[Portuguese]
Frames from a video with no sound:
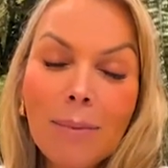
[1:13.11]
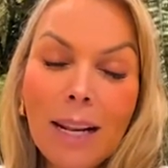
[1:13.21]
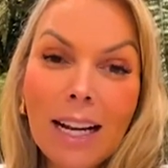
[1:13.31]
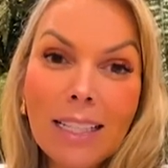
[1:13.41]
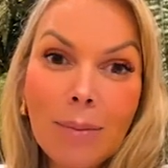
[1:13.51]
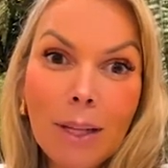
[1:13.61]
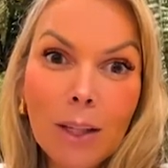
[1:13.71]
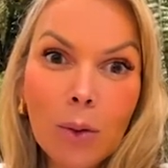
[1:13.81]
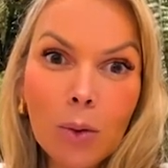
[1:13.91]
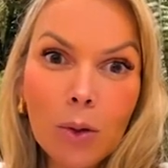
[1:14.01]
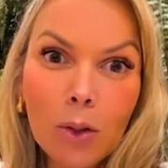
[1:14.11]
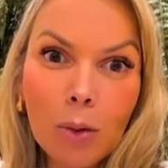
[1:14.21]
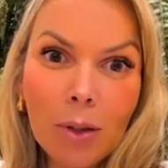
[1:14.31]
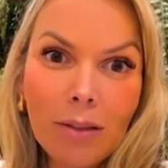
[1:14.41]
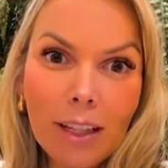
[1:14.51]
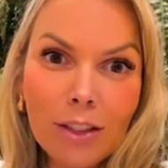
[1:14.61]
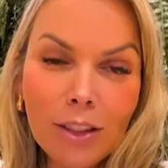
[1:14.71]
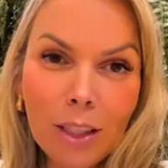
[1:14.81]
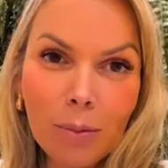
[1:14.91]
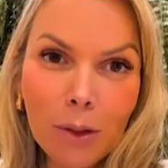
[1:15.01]
para ela saber tudo sobre a
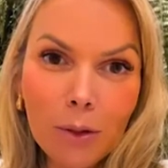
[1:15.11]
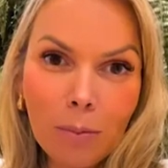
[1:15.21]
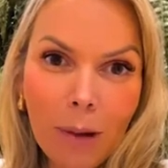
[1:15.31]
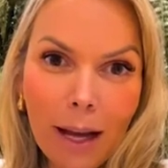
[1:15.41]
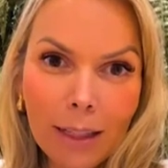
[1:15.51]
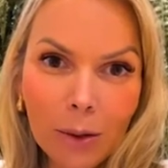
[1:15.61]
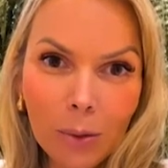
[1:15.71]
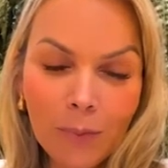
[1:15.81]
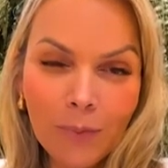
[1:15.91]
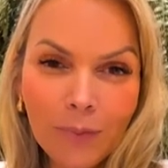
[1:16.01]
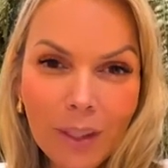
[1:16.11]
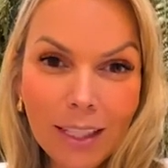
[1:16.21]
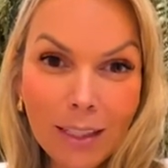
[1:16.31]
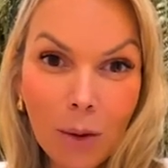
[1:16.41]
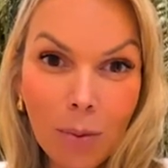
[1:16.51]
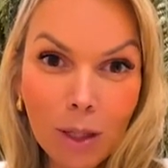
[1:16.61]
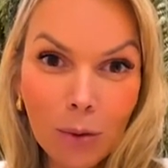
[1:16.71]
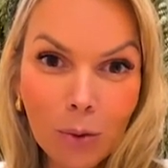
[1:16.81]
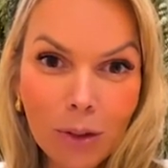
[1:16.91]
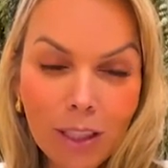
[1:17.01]
vagina depois do parto. Isso é uma
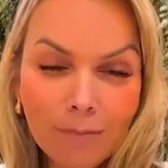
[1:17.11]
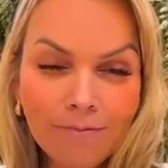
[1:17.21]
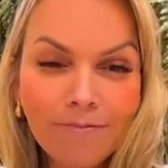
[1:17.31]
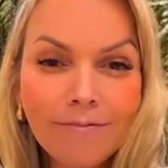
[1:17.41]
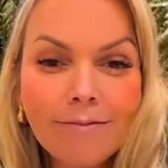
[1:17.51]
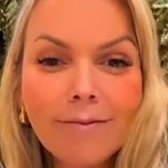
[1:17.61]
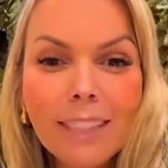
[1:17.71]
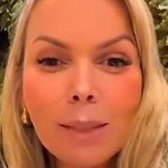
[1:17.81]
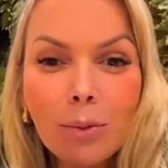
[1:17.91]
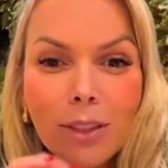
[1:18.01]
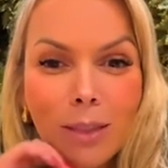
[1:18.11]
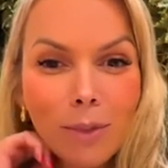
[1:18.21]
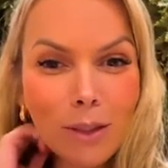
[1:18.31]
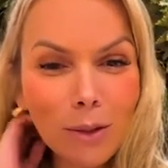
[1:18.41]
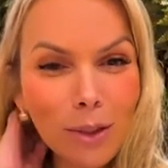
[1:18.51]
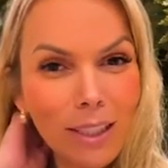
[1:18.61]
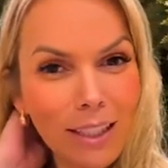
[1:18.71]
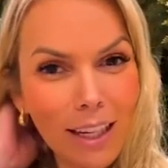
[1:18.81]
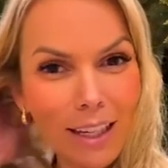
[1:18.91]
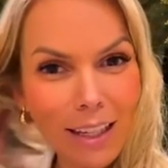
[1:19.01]
dúvida que muitas pessoas
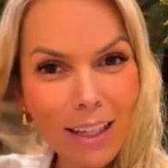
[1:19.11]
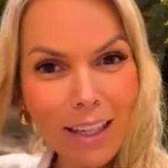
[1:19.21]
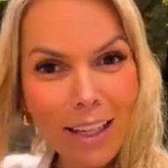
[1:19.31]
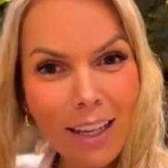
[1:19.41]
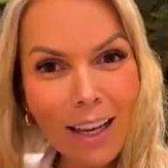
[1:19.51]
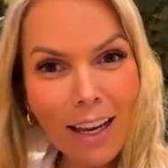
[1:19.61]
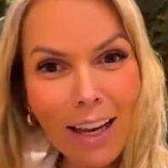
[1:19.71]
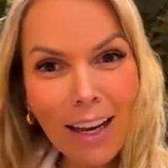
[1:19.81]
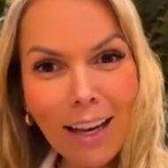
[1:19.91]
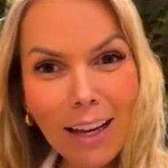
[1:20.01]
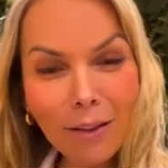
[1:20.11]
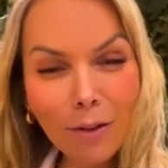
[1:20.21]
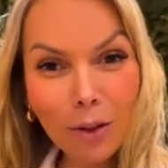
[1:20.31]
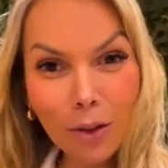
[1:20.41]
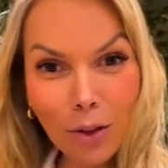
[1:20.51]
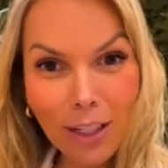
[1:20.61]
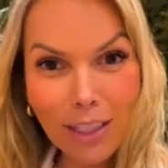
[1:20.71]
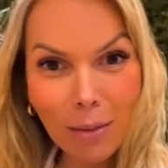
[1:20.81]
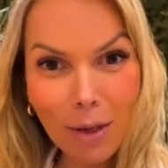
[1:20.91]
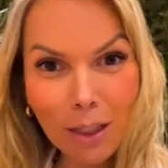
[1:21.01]
têm. Ah, foi do seu
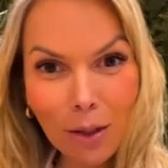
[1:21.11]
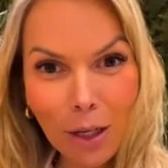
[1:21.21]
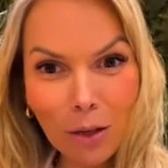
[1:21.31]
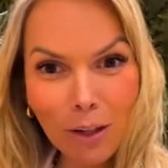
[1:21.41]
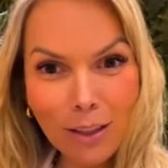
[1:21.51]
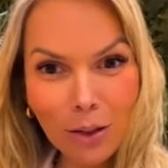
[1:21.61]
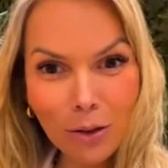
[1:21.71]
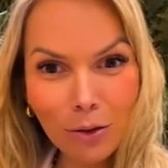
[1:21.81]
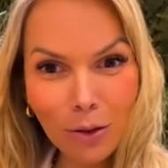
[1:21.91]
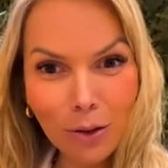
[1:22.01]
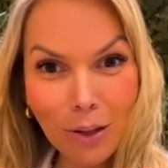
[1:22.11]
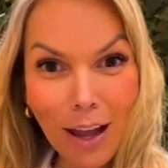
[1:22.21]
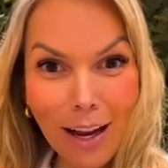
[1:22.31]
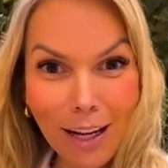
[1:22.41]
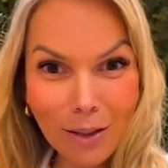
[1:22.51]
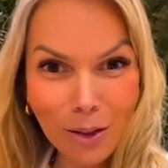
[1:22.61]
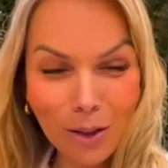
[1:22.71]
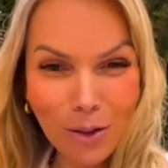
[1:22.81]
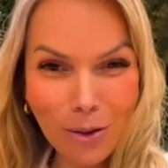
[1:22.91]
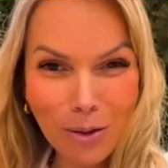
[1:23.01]
casamento ou renovação de voto? Ah, casou
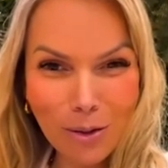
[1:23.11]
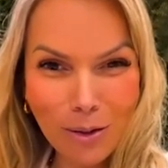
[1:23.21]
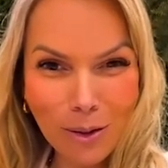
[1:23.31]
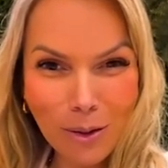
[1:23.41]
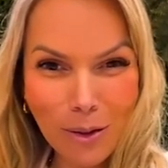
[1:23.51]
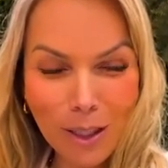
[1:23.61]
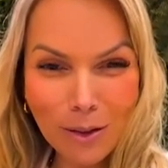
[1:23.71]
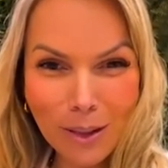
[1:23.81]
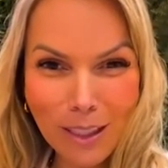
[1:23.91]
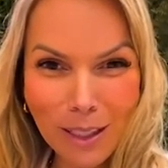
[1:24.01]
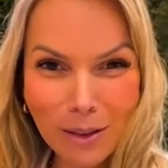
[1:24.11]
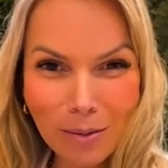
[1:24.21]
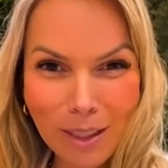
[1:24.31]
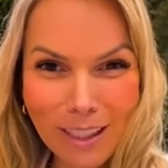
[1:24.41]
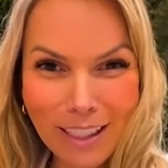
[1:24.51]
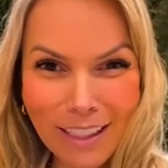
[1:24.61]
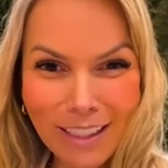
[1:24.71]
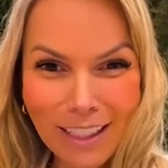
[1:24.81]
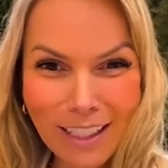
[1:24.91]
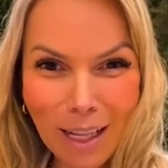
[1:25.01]
de novo. Quantos anos, Priscila,
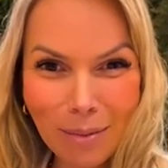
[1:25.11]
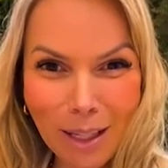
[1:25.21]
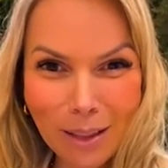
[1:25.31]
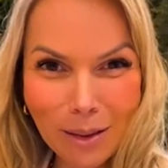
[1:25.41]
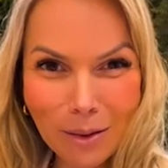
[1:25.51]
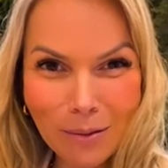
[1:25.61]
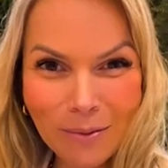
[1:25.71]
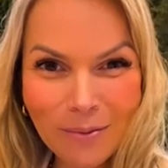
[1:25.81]
de casamento?